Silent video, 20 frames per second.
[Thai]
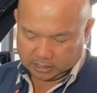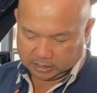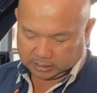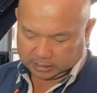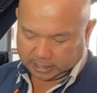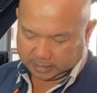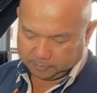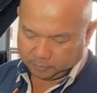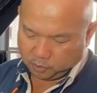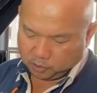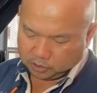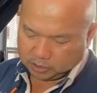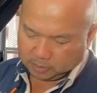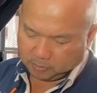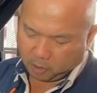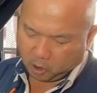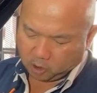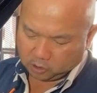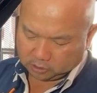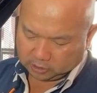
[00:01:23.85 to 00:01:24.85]
นะครับรุ่นก็
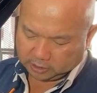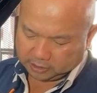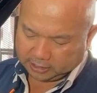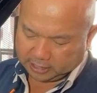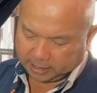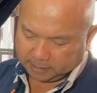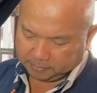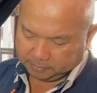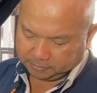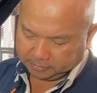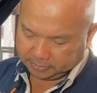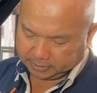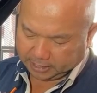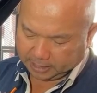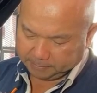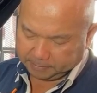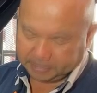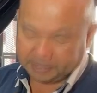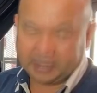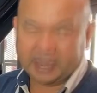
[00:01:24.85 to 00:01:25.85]
บอกอยู่แล้วนะครับนะค
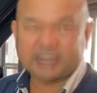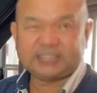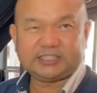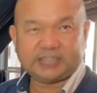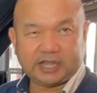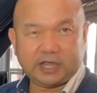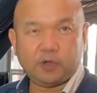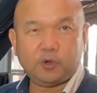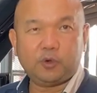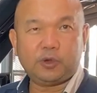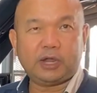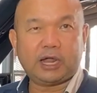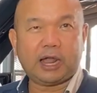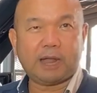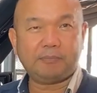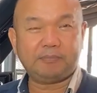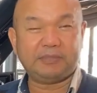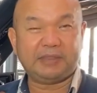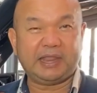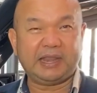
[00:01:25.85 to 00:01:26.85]
รับเป็น เอส คิว นะครั
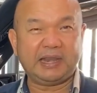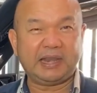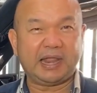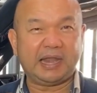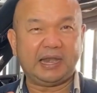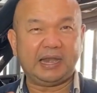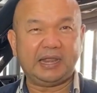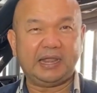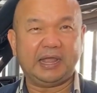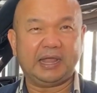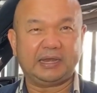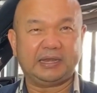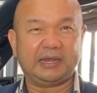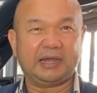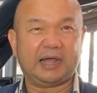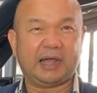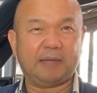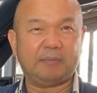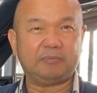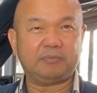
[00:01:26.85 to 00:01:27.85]
บเน้นรายละเอียด
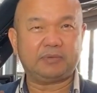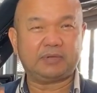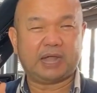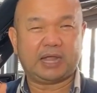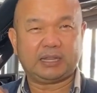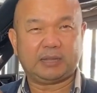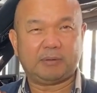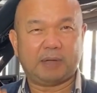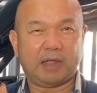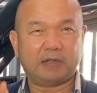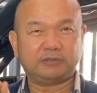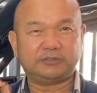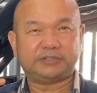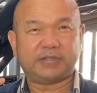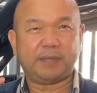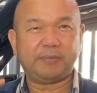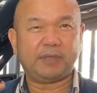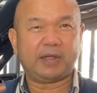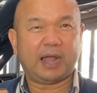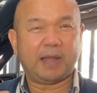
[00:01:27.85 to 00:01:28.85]
นะครับการทำงานของ
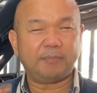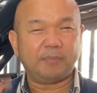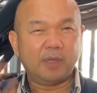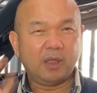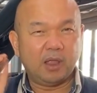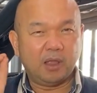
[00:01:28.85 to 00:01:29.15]
ซับนะครับ